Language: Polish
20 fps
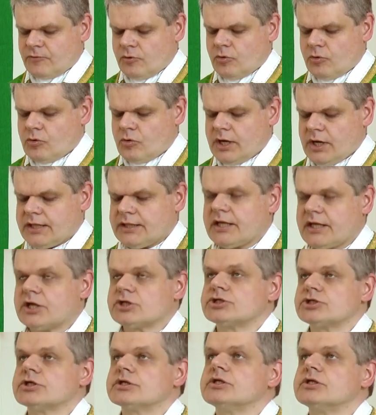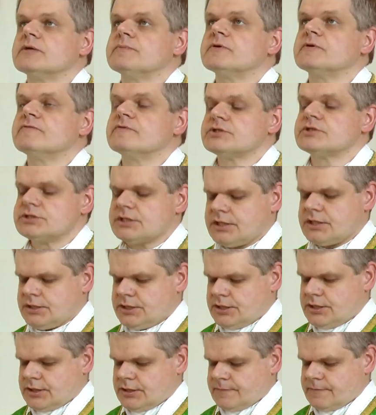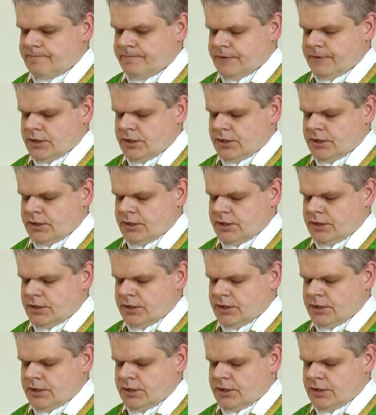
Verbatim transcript: ogóle nasze niepowodzenie,